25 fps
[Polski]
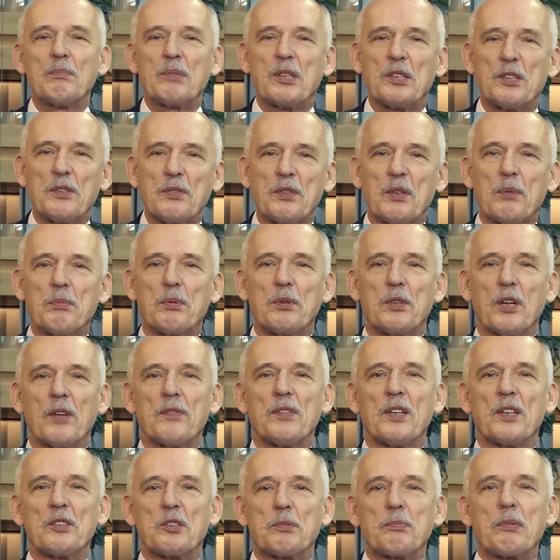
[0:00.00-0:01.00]
przeciwko
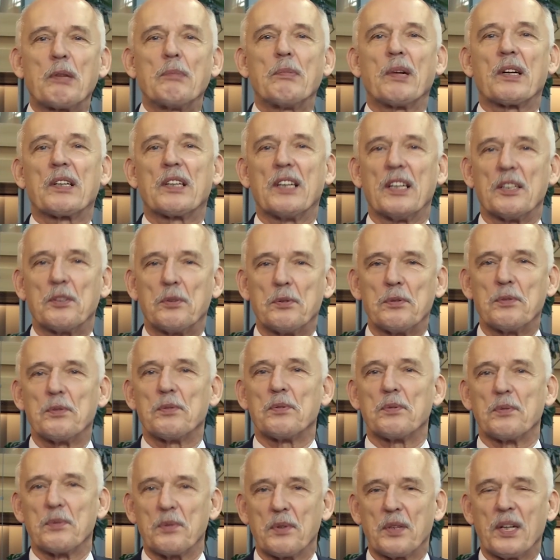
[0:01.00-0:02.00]
budowie supermarketu
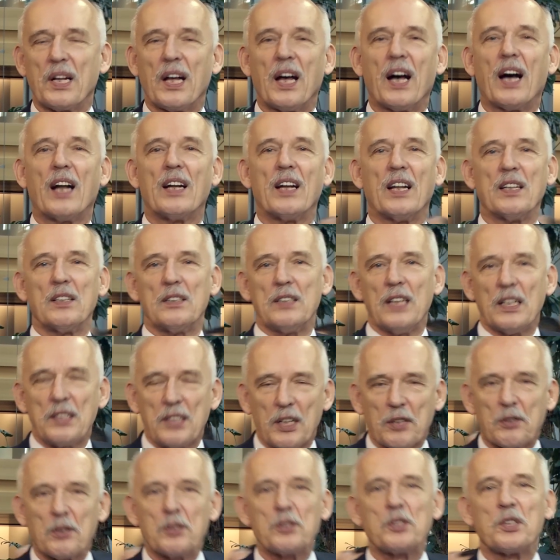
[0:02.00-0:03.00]
Reala. No
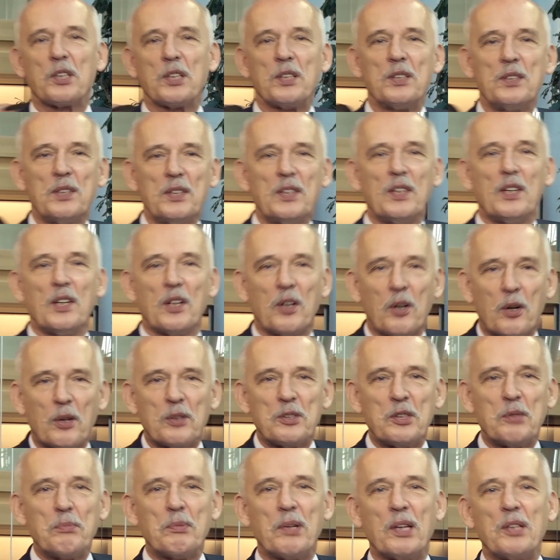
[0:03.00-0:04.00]
dlatego, że
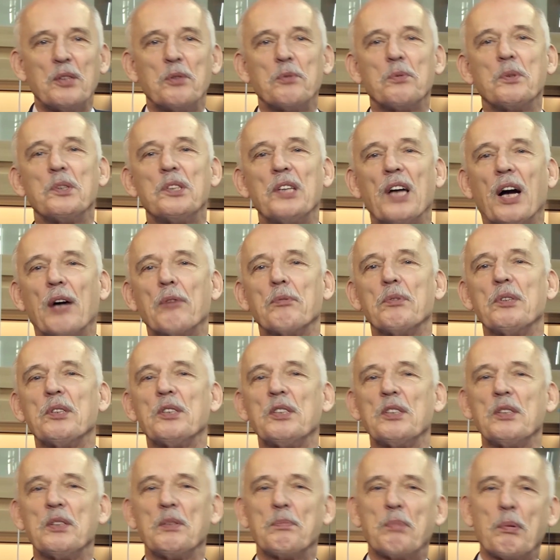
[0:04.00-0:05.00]
oni mieli udziały
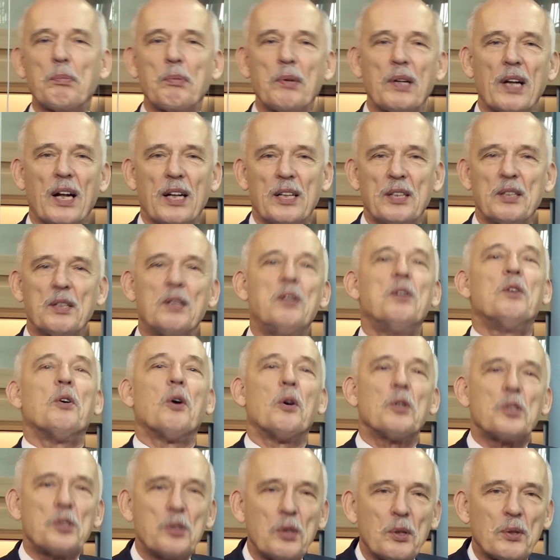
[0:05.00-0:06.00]
i popierali
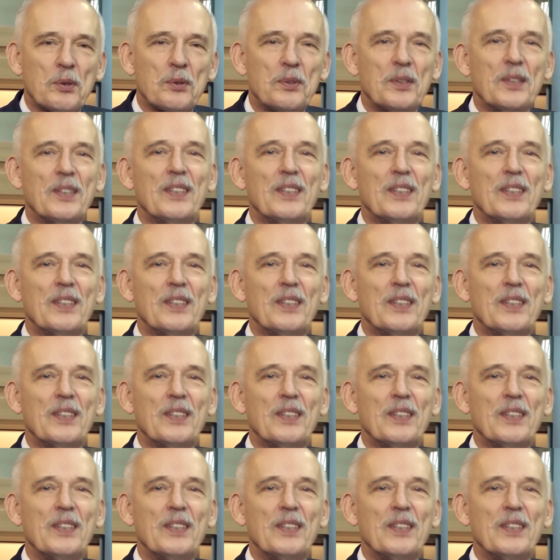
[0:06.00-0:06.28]
oszą,